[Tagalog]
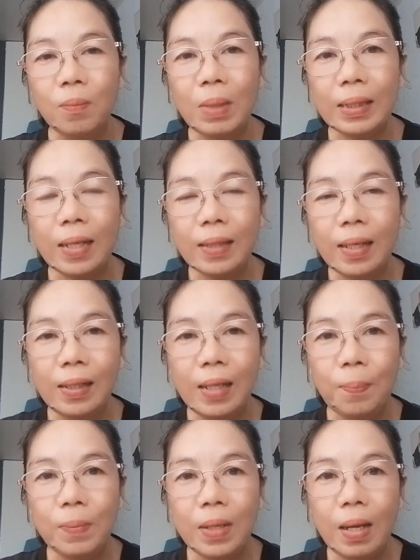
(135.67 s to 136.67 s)

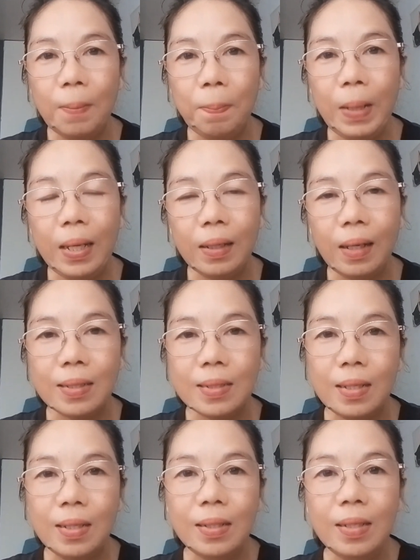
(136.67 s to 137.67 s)
matatanggap na pera
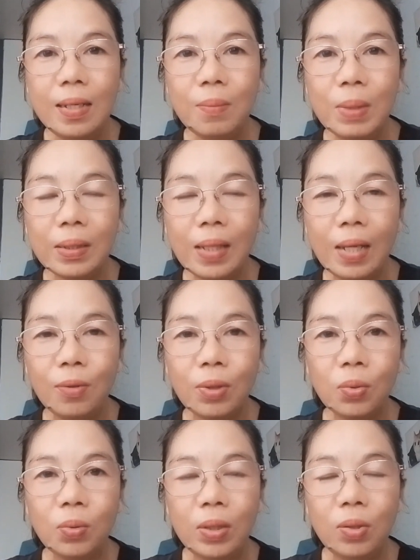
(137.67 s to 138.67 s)
kasi hindi naman tayo
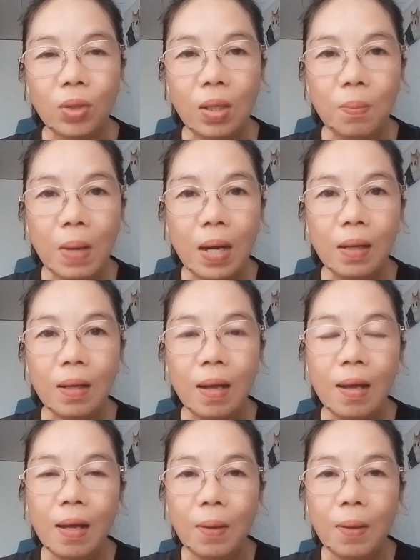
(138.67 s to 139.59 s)
katulad ng ibang